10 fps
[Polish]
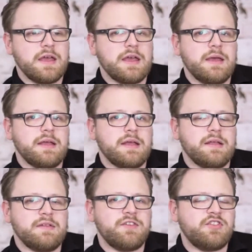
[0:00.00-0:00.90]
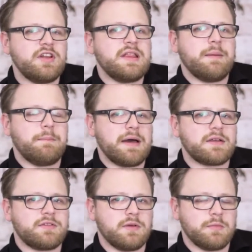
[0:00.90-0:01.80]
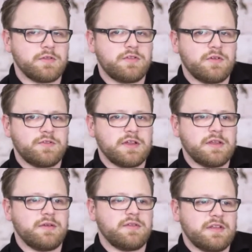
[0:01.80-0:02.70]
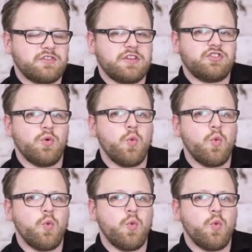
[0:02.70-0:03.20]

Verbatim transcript: E, Wydzielina bardzo mocno wtedy zaczyna się